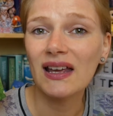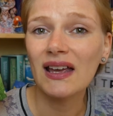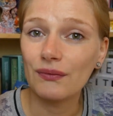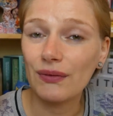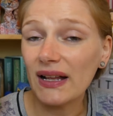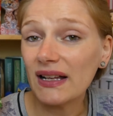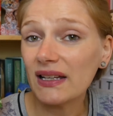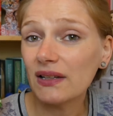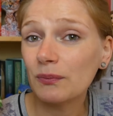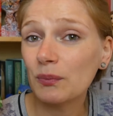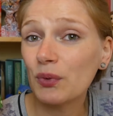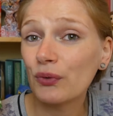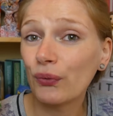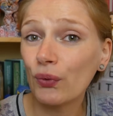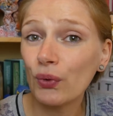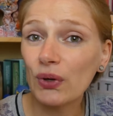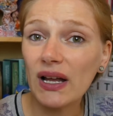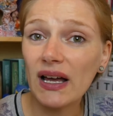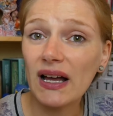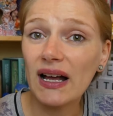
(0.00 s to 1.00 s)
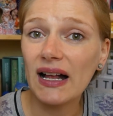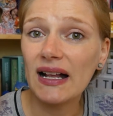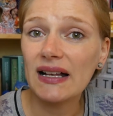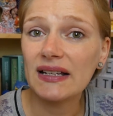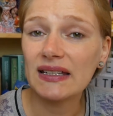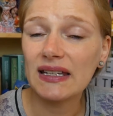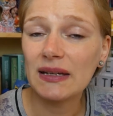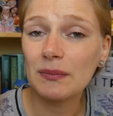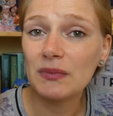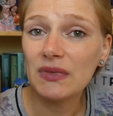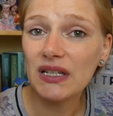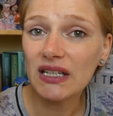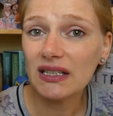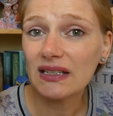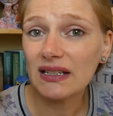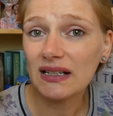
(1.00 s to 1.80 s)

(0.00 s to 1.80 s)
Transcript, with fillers: weil die Bewohner halt eben nicht